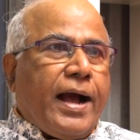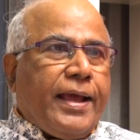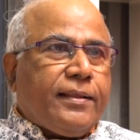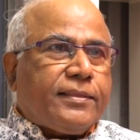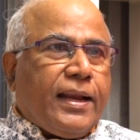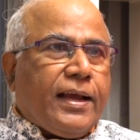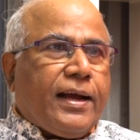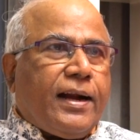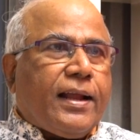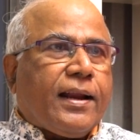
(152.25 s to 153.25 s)
ఆయన
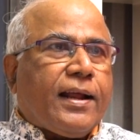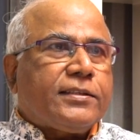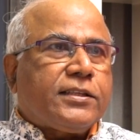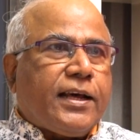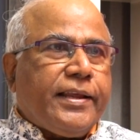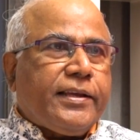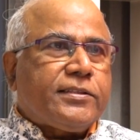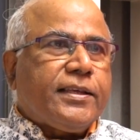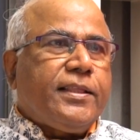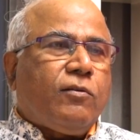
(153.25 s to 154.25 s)
తెలంగాణ రాష్ట్రానికి
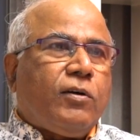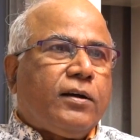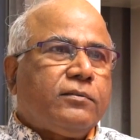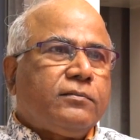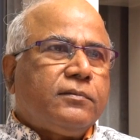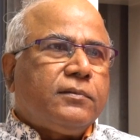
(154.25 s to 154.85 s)
చెందినవాడు